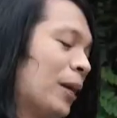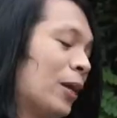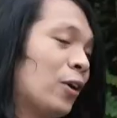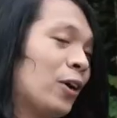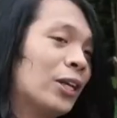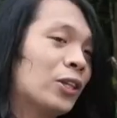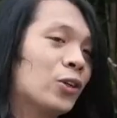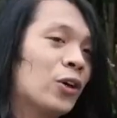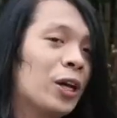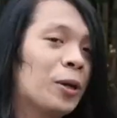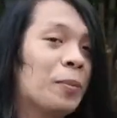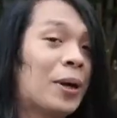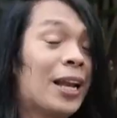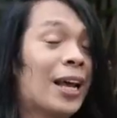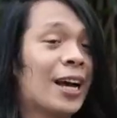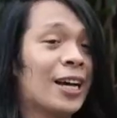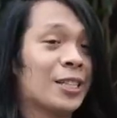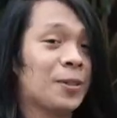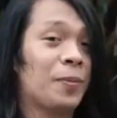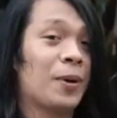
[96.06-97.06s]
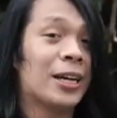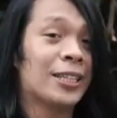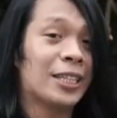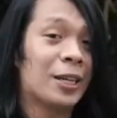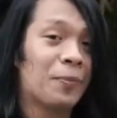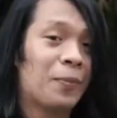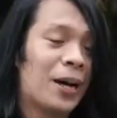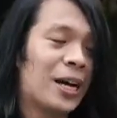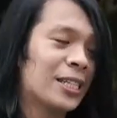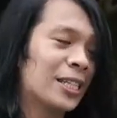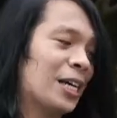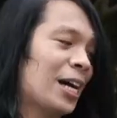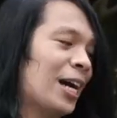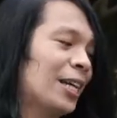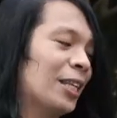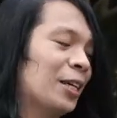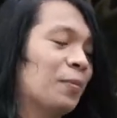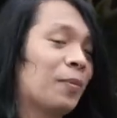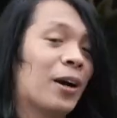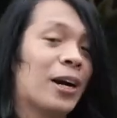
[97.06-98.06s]
Pero ito ay malakas makataba
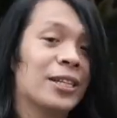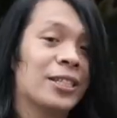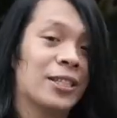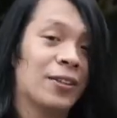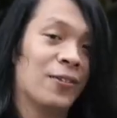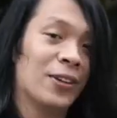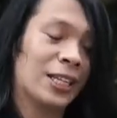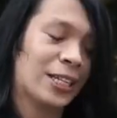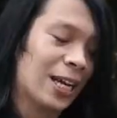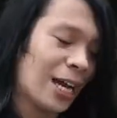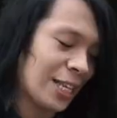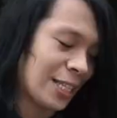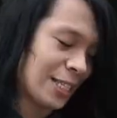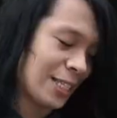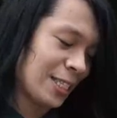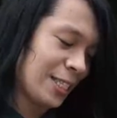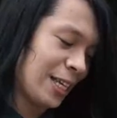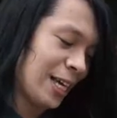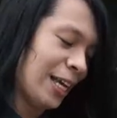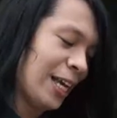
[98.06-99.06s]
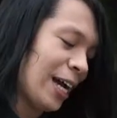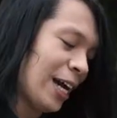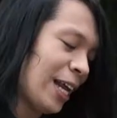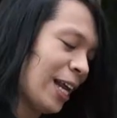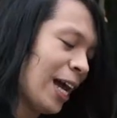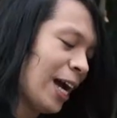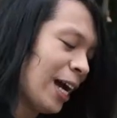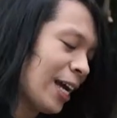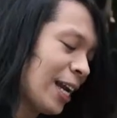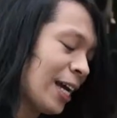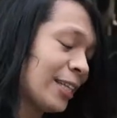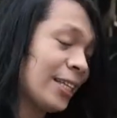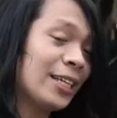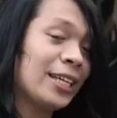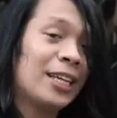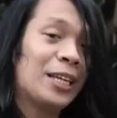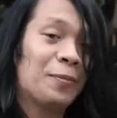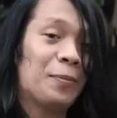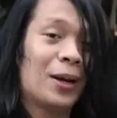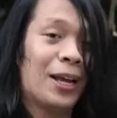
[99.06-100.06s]
sa ating mga civet cats. Kaya kailangan
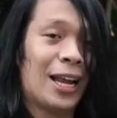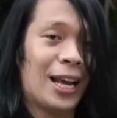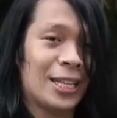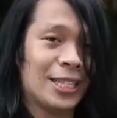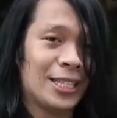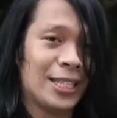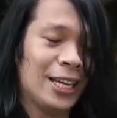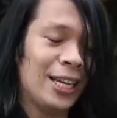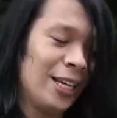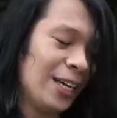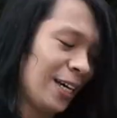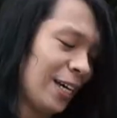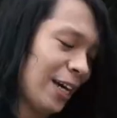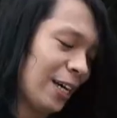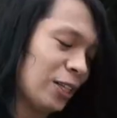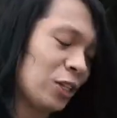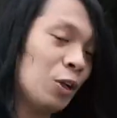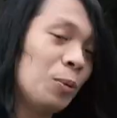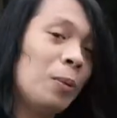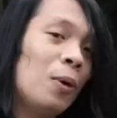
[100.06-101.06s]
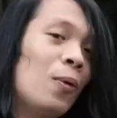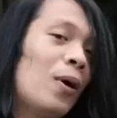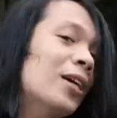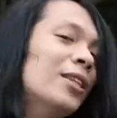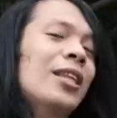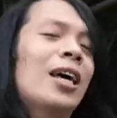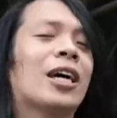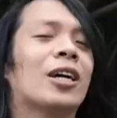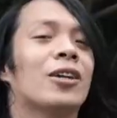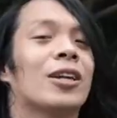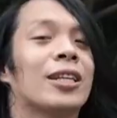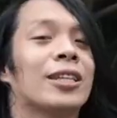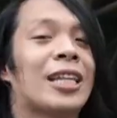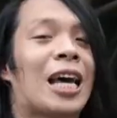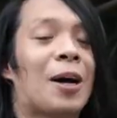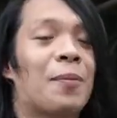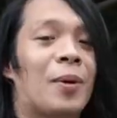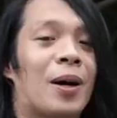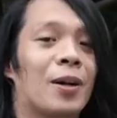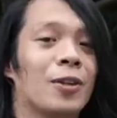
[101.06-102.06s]
nating ibalanse at gumawa tayo ng
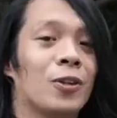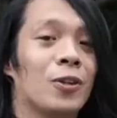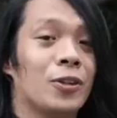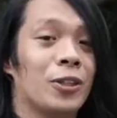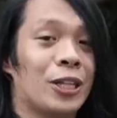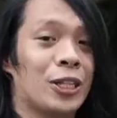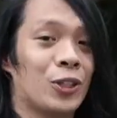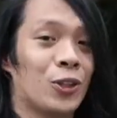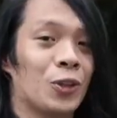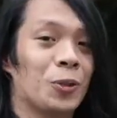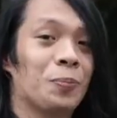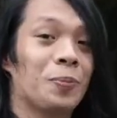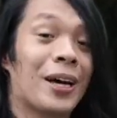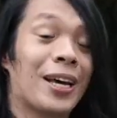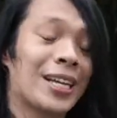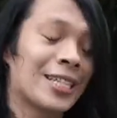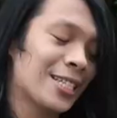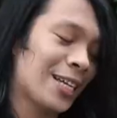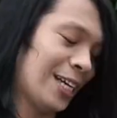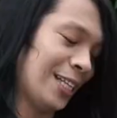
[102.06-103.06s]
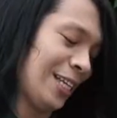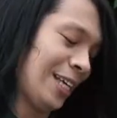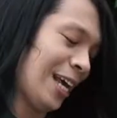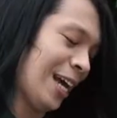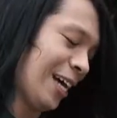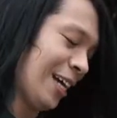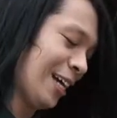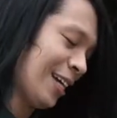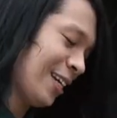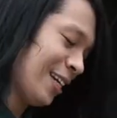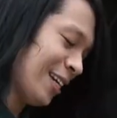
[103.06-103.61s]
tamang nutrisyon para sa kanila.